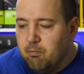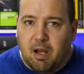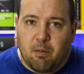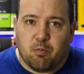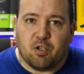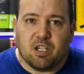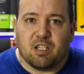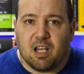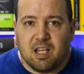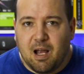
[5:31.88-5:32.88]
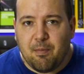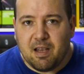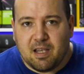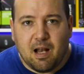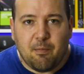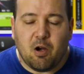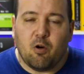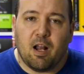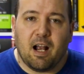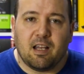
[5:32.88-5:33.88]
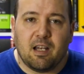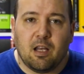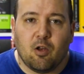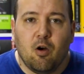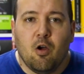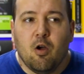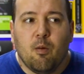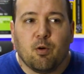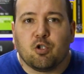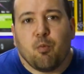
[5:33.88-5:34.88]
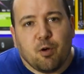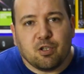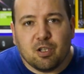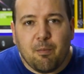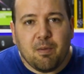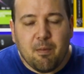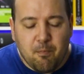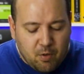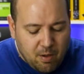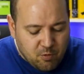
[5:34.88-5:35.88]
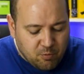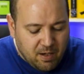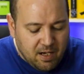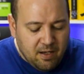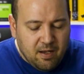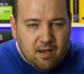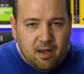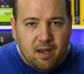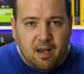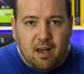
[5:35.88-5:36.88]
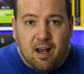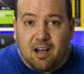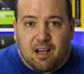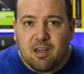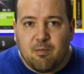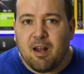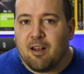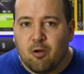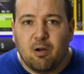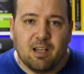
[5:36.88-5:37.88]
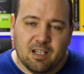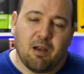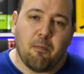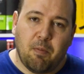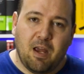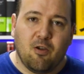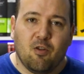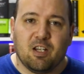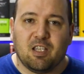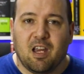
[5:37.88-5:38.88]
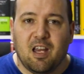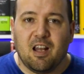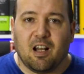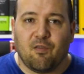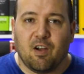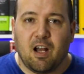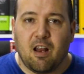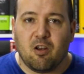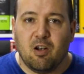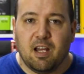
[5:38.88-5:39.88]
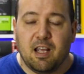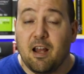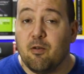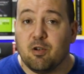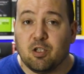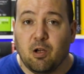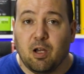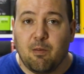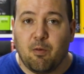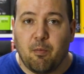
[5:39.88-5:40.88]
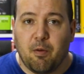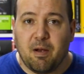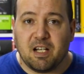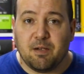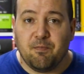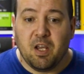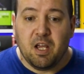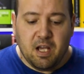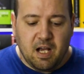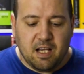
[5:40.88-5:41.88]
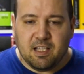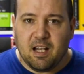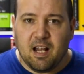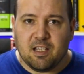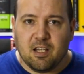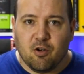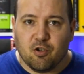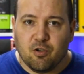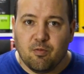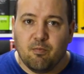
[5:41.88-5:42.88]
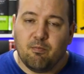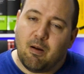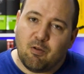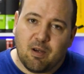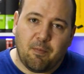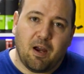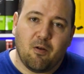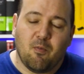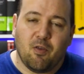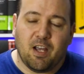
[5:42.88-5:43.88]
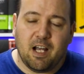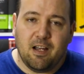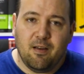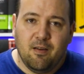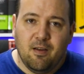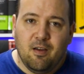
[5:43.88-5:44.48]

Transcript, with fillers: ver pues estéticamente la mejora que ha tenido, por supuesto también podamos ver eh, el rendimiento o el desempeño de este kit de refrigeración líquida en nuestro equipo de pruebas. Así que nada chicos, vamos a pegar un montaje